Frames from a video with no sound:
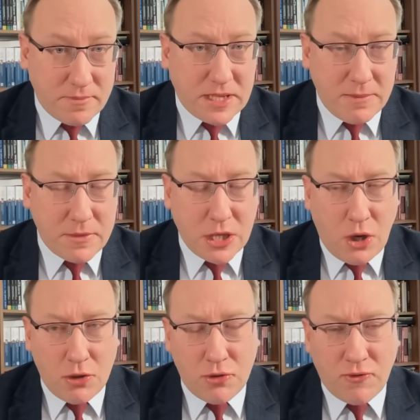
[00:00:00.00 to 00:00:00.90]
tym
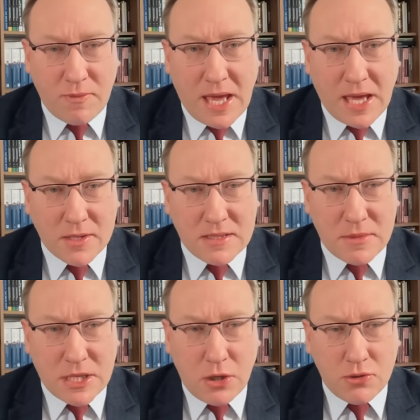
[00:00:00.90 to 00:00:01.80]
tygodniu, w mijającym
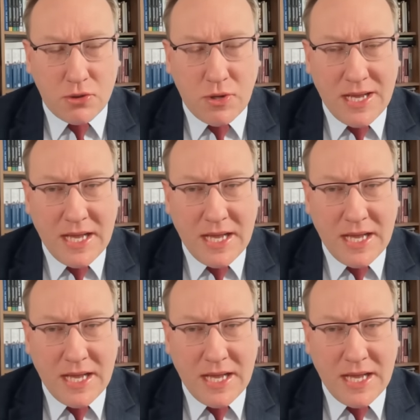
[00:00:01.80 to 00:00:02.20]
tygodniu